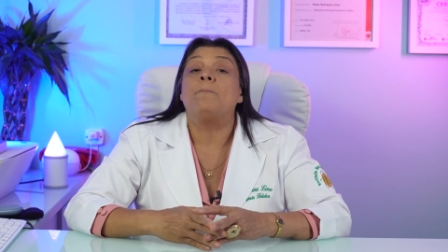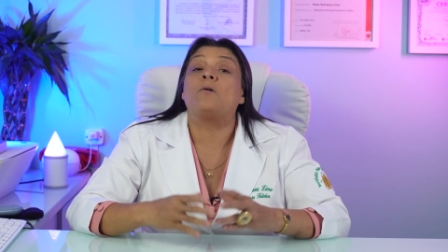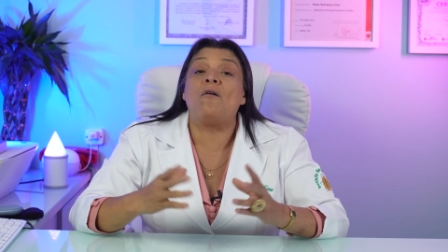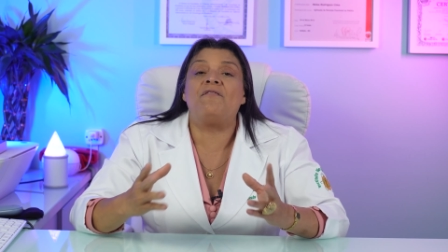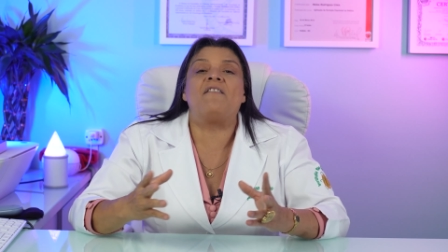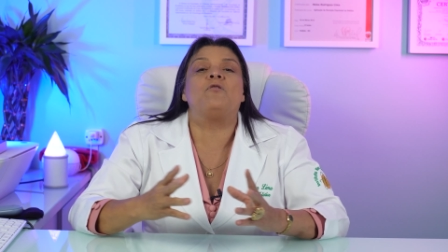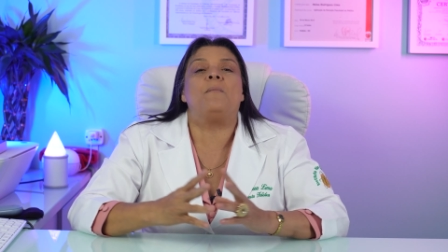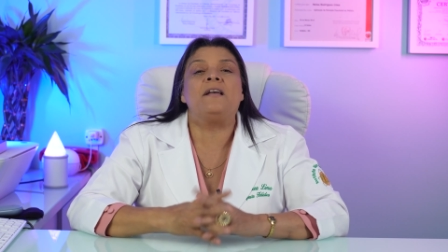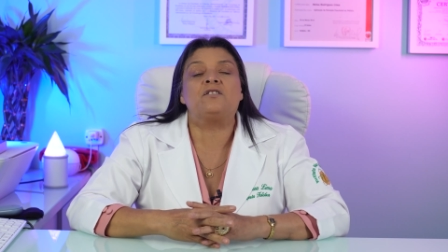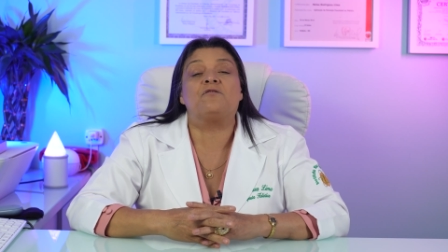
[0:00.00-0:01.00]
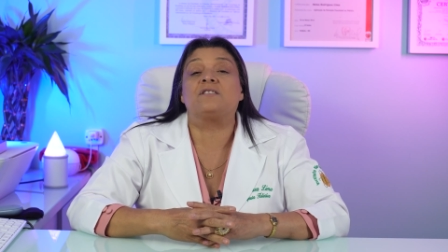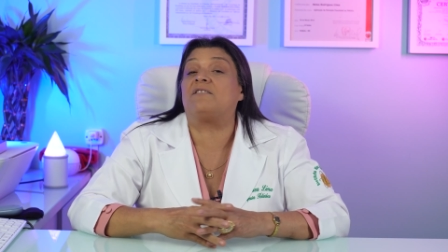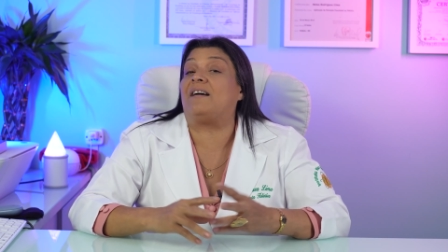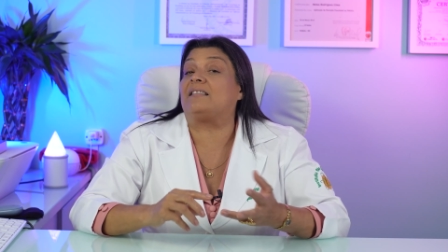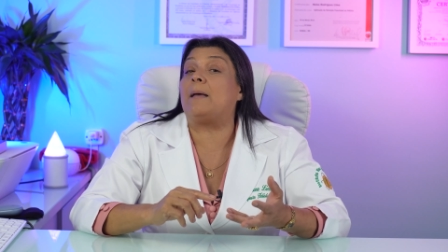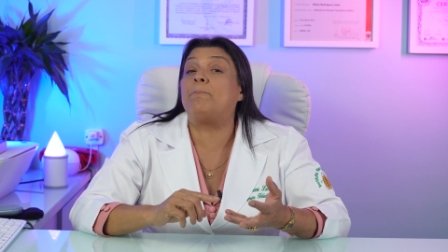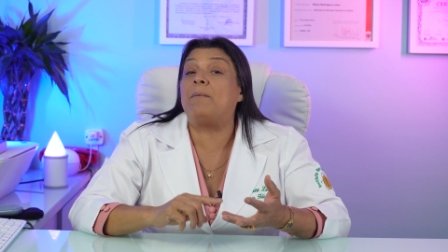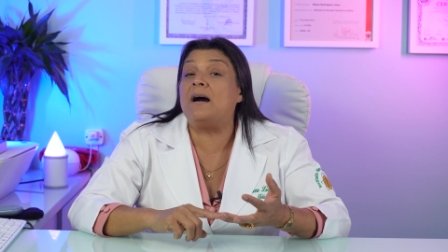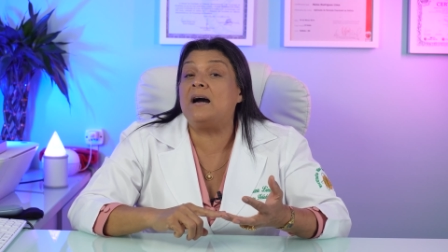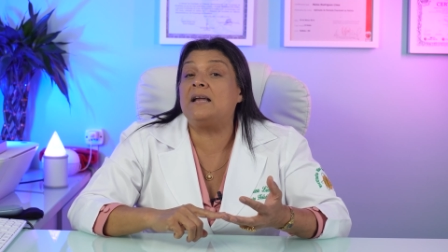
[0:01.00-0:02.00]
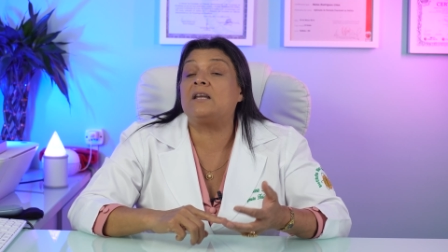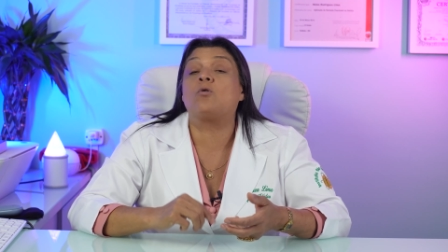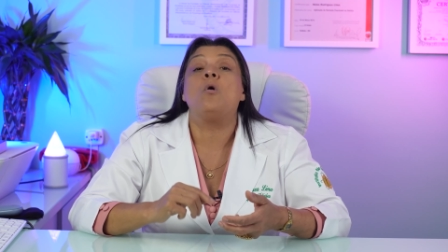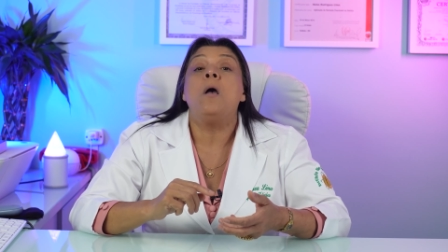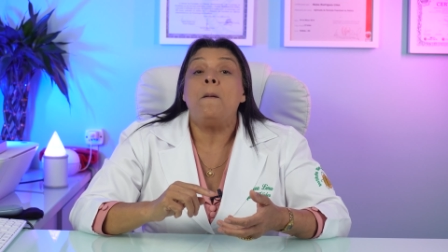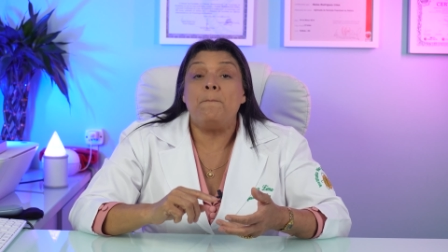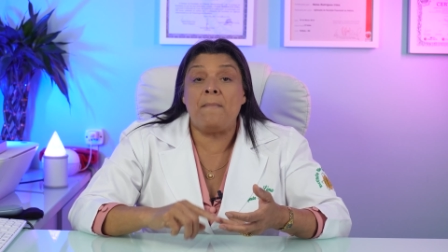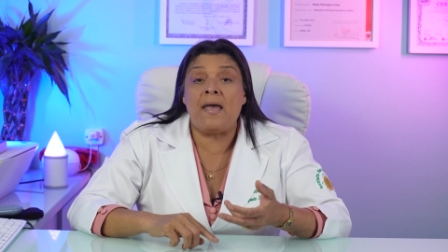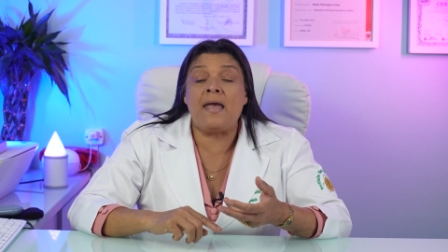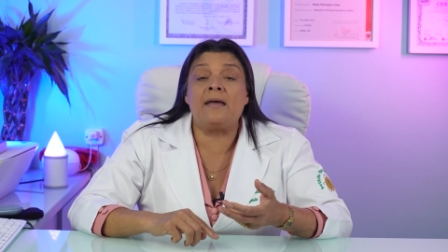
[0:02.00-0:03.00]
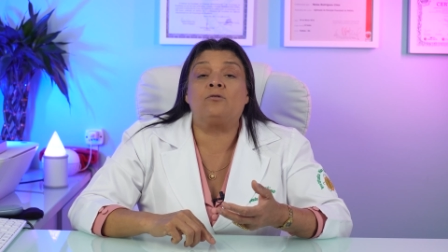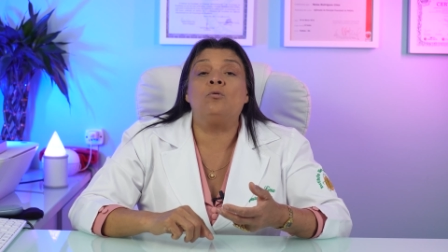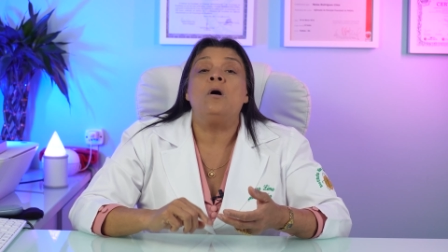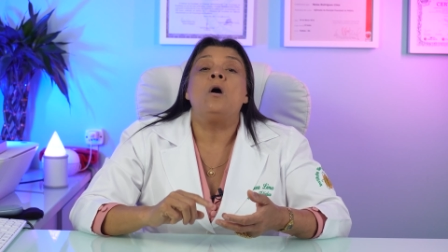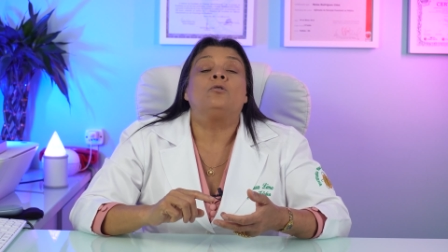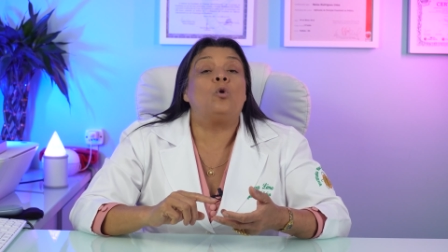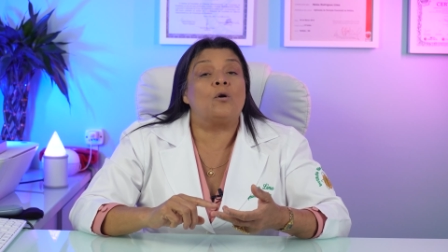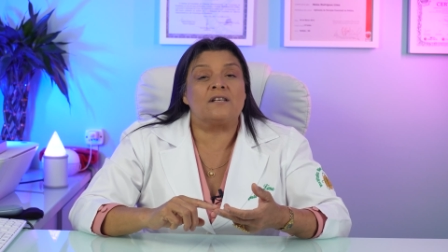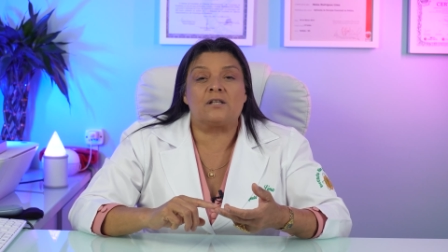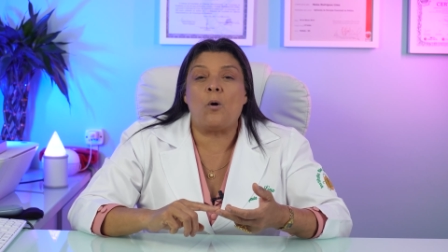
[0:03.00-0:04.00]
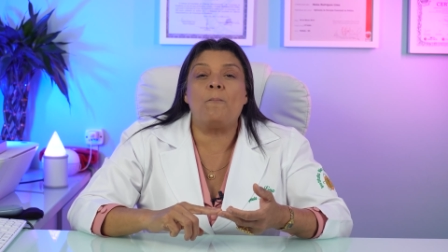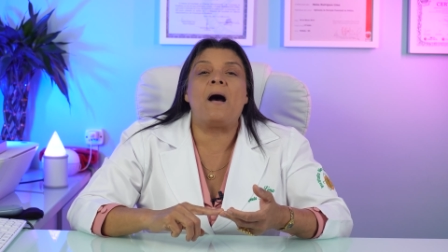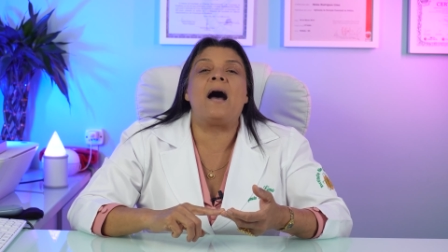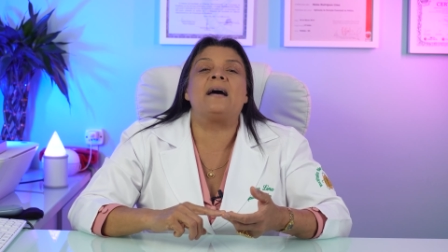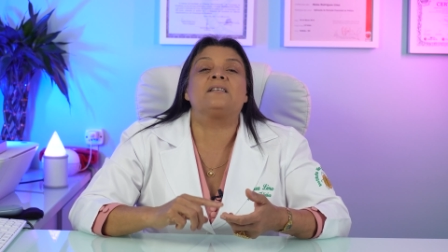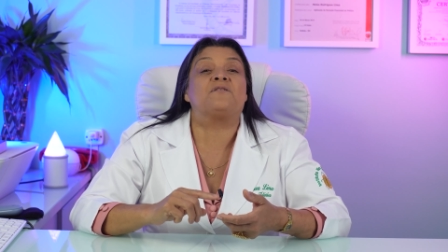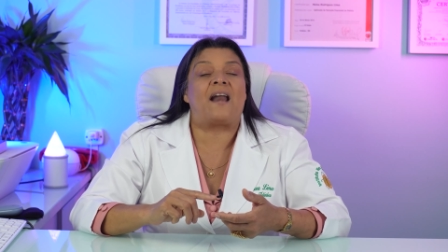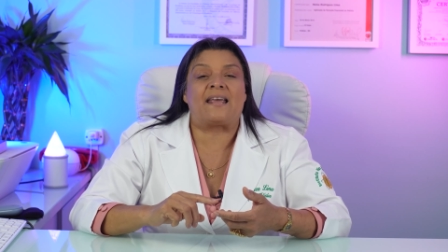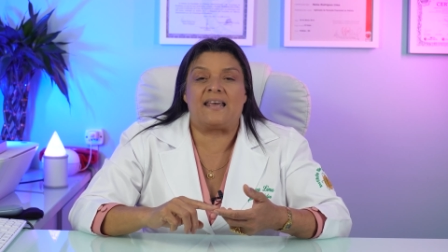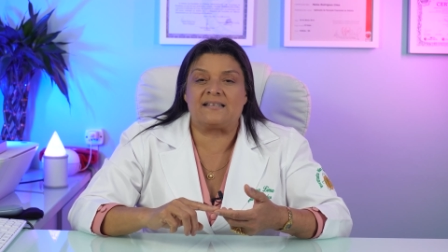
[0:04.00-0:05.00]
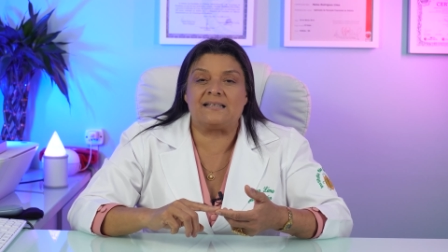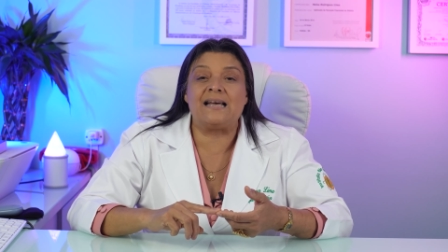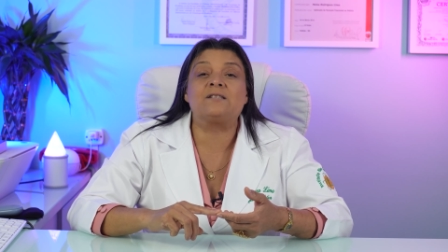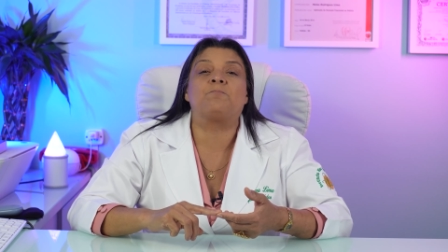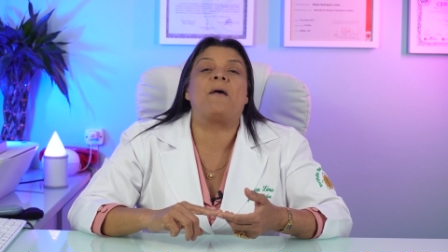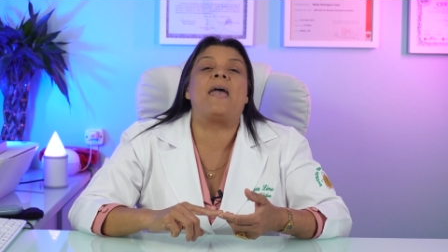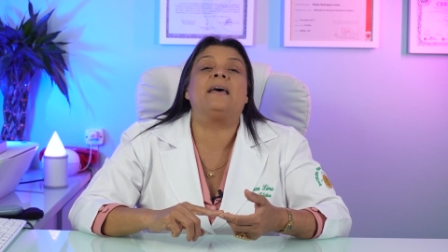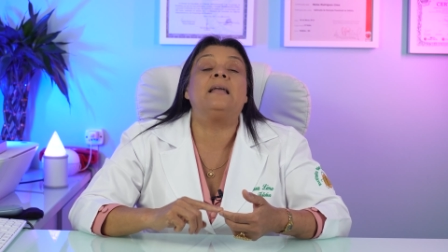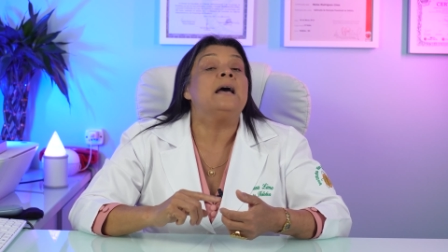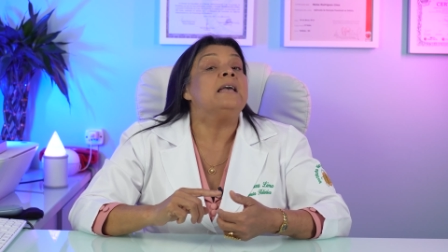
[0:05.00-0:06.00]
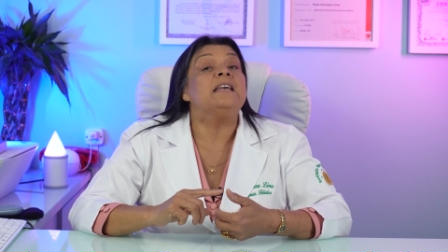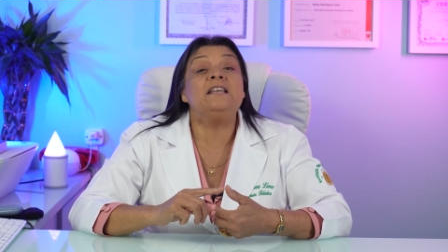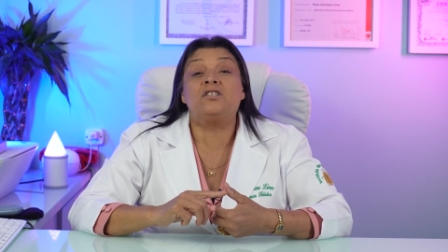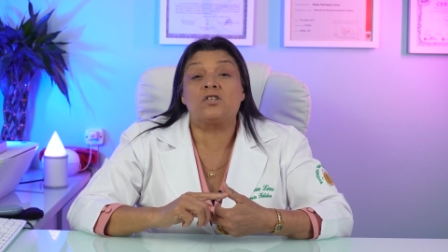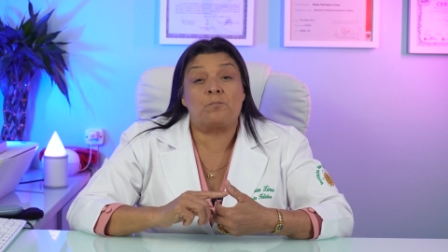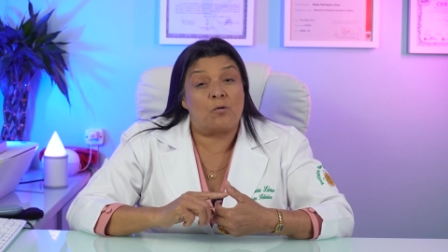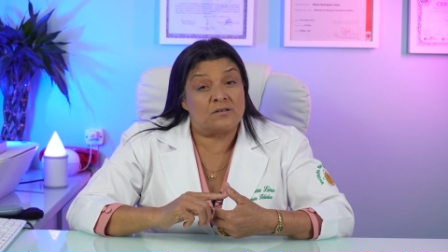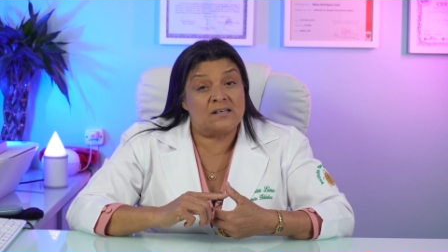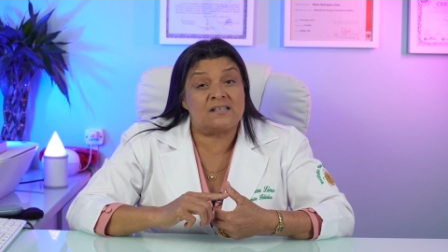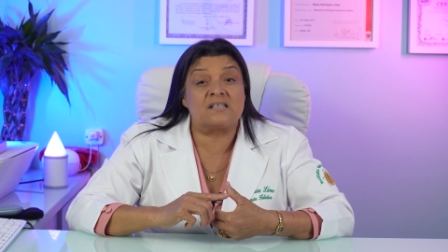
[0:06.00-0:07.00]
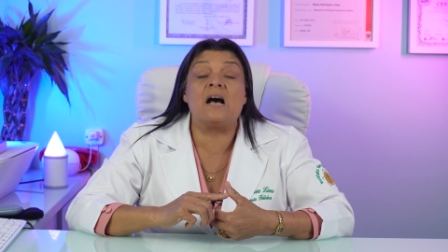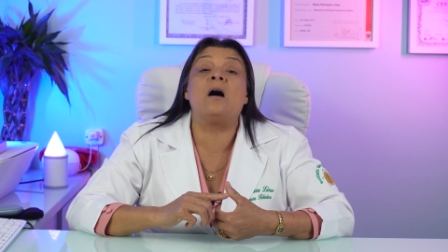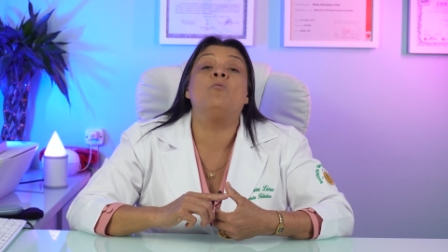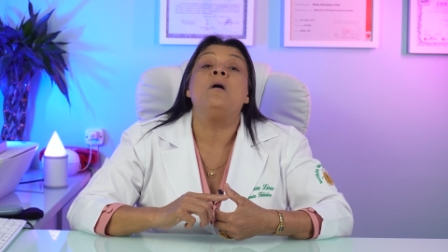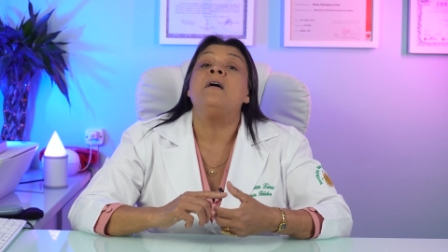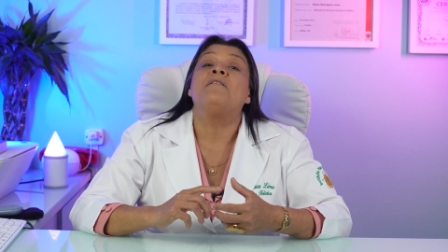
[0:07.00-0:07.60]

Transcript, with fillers: Provavelmente você vai ter pânico, medo, dores lombares, fraqueza nas pernas, indisposição,